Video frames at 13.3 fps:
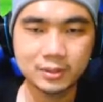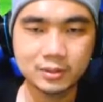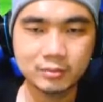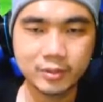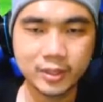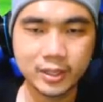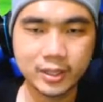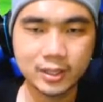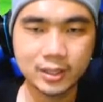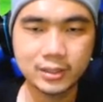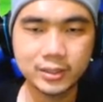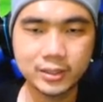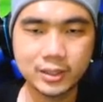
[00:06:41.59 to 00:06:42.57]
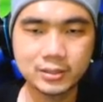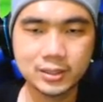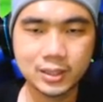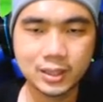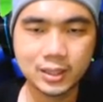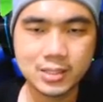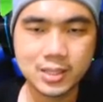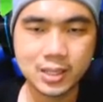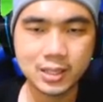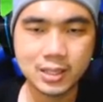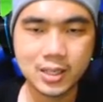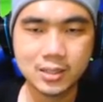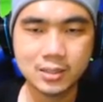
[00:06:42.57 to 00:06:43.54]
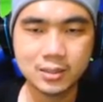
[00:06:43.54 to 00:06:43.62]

supaya dia jalan ke sana.